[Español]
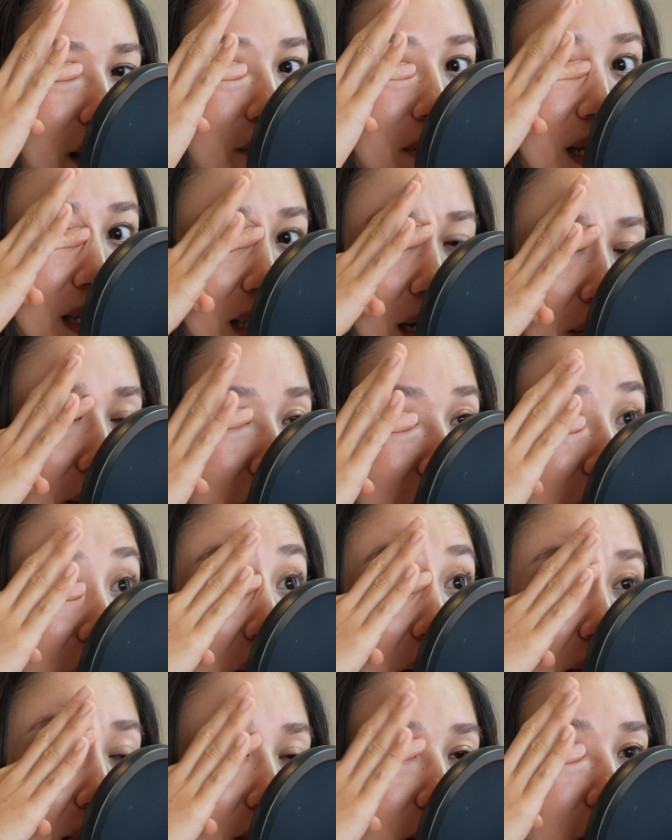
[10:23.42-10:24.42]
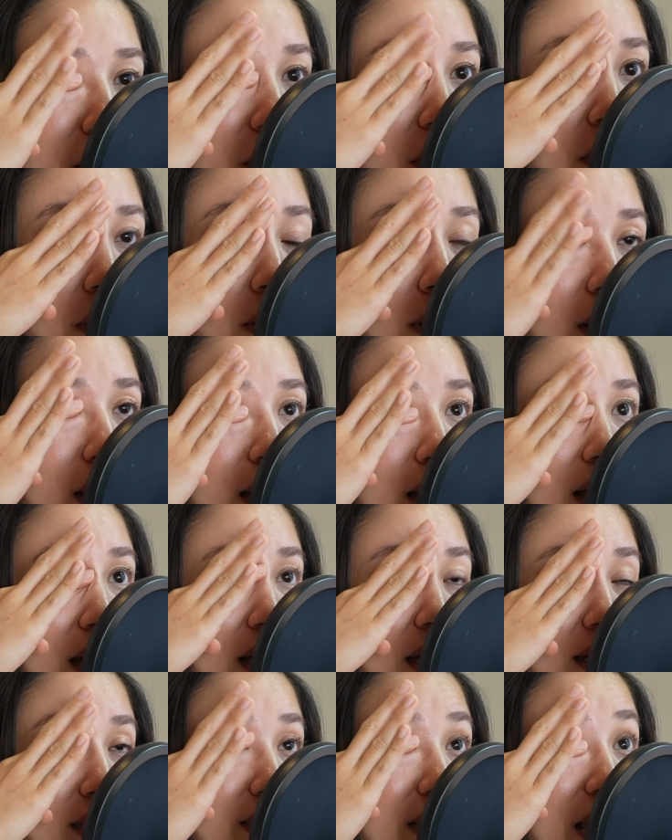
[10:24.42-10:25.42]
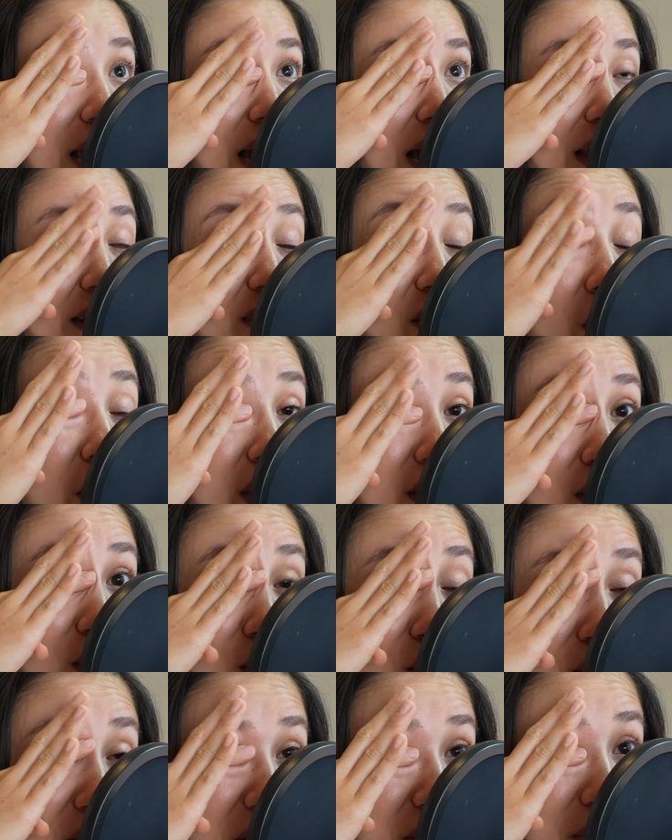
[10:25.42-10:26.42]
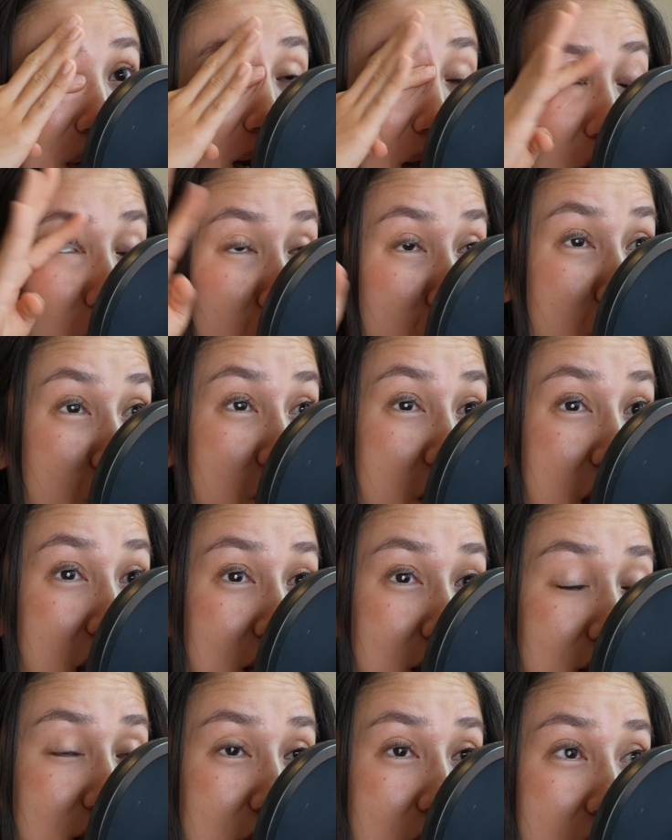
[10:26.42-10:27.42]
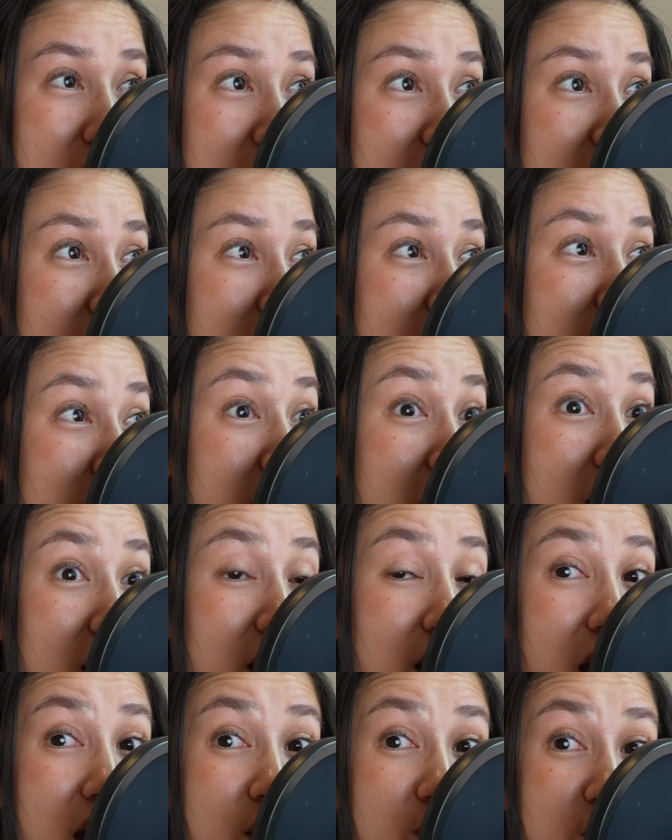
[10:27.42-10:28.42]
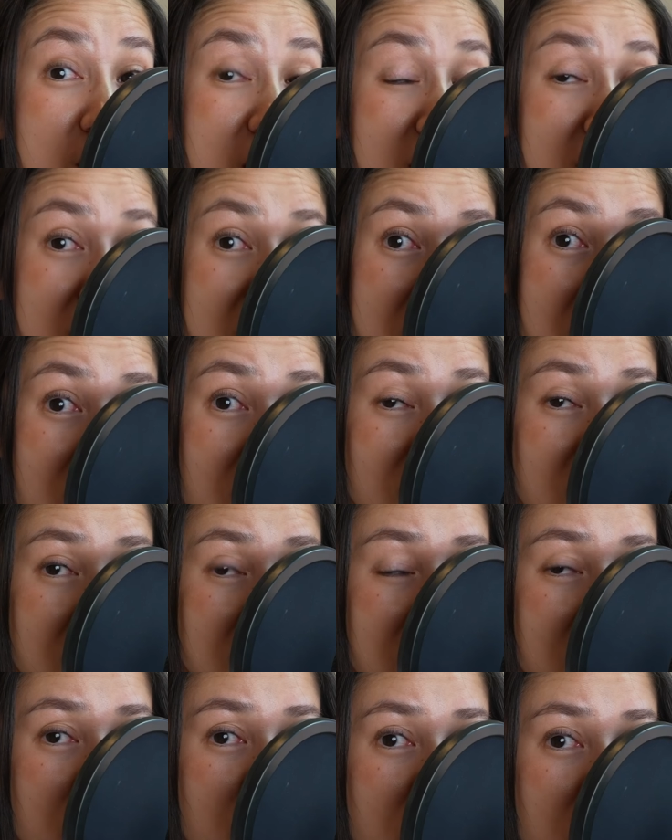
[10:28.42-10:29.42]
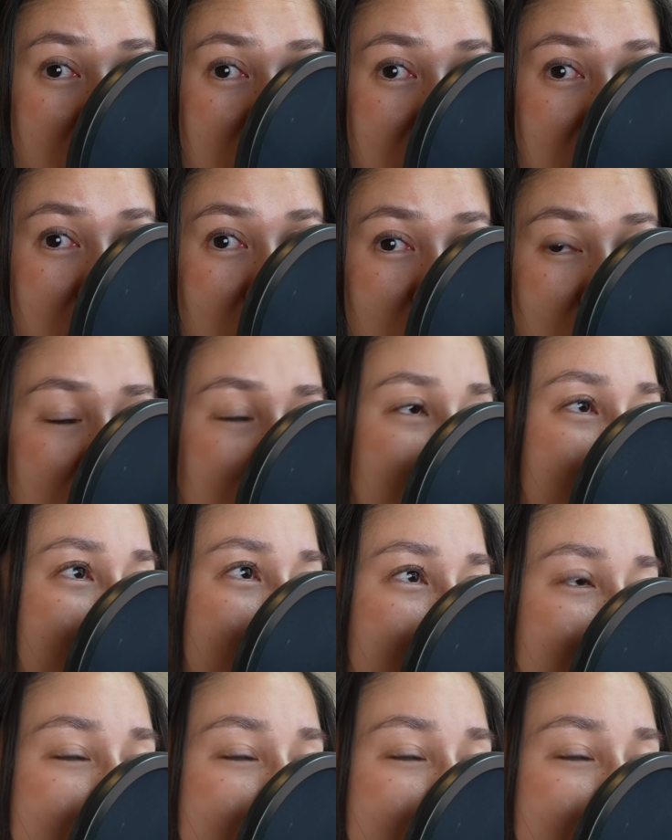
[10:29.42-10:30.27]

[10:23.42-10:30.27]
había trabajado. Se ganó inclusive la confianza del carpintero de este pueblito. O sea,